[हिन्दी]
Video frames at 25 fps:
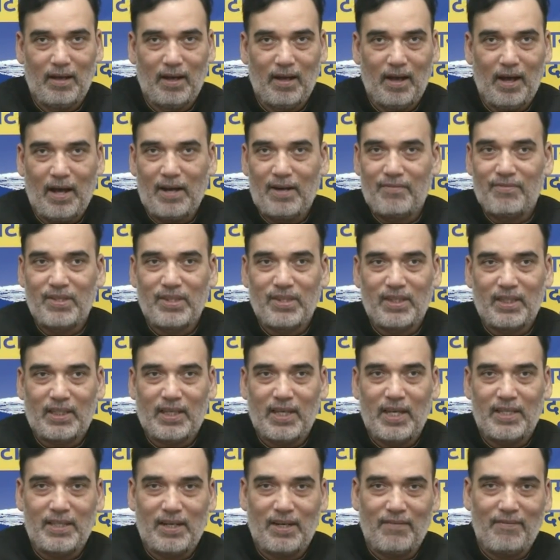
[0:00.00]
अरविंद
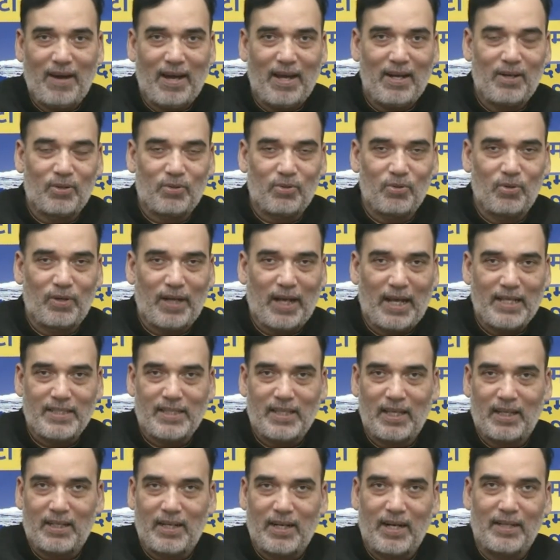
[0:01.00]
केजरीवाल को
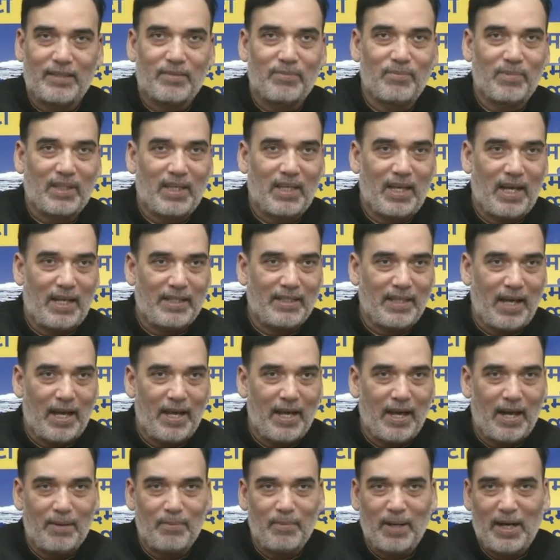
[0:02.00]
कैसे खत्म किया
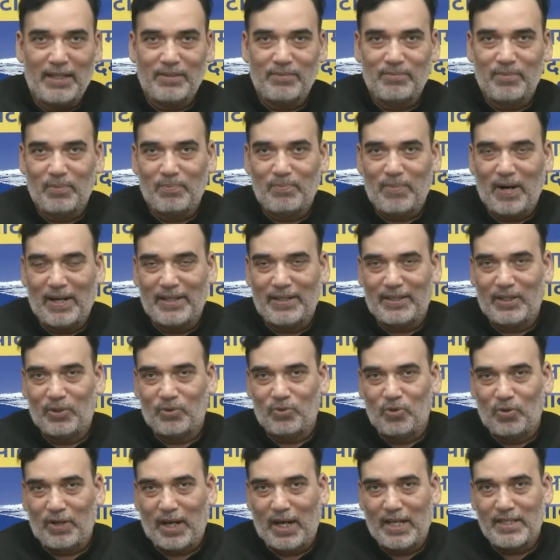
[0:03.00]
जाए आम आदमी पार्टी
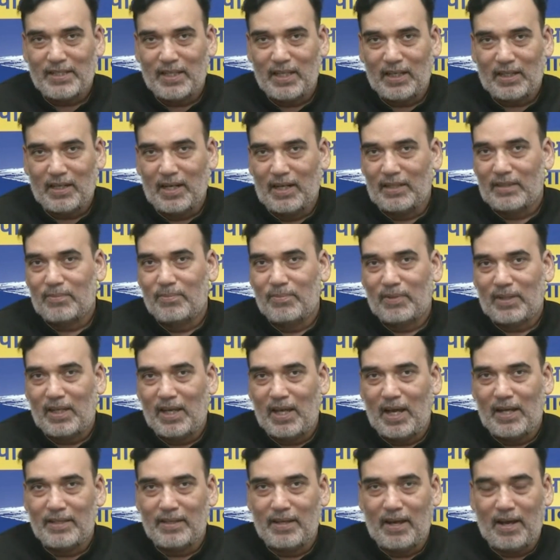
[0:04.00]
को कैसे खत्म
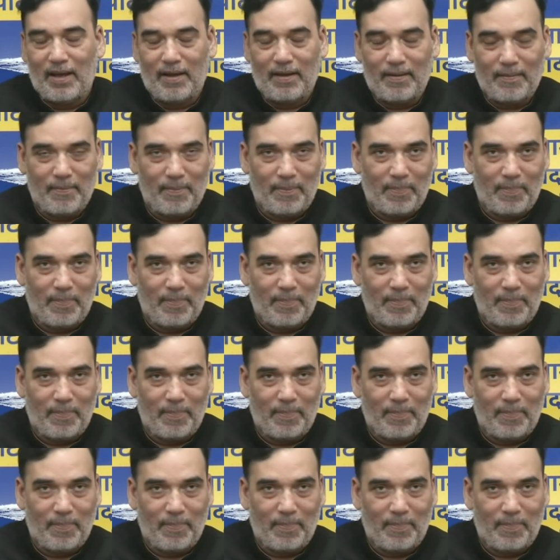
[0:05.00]
किया जाए